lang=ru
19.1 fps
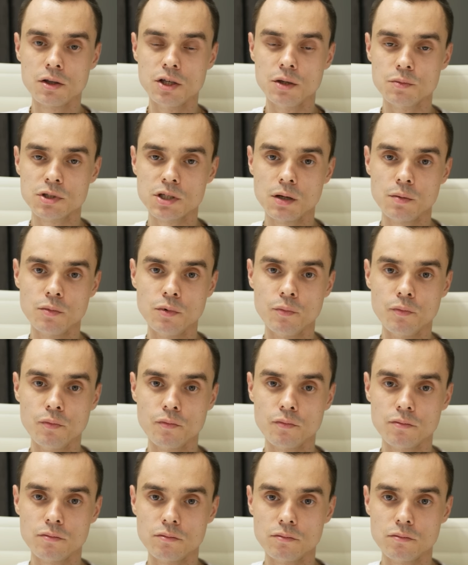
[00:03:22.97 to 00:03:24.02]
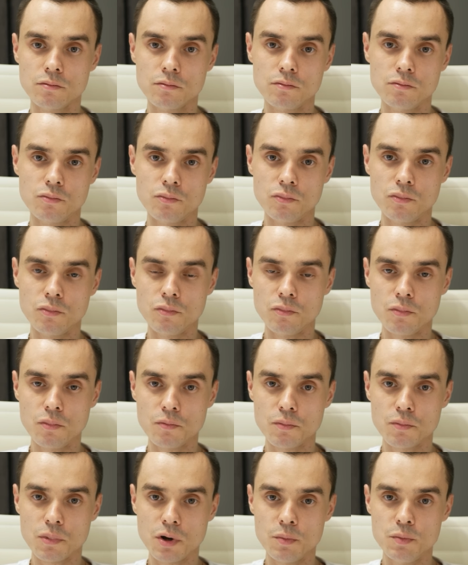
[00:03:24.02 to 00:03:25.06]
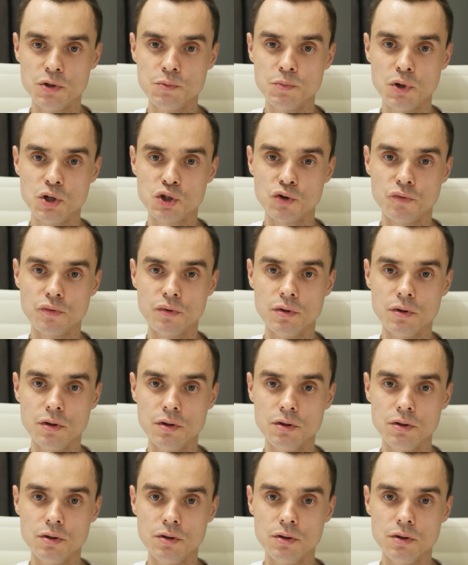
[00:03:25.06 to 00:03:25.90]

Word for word: тем самым обеспечив